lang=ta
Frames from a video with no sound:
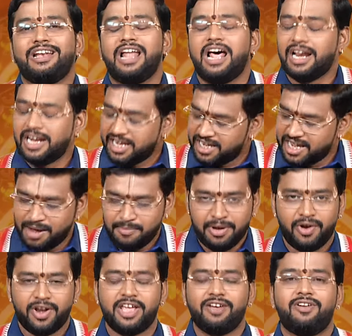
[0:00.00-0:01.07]
நிறையா
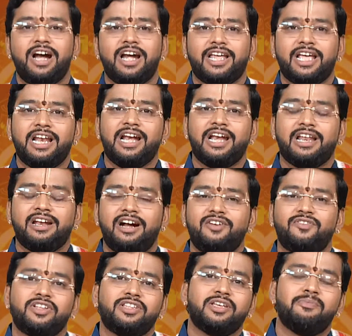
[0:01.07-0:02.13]
பேருடைய வாழ்க்கையில் இந்த நாள்
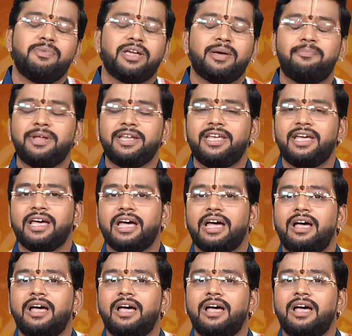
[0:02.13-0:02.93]
வந்து மிகப்பெரிய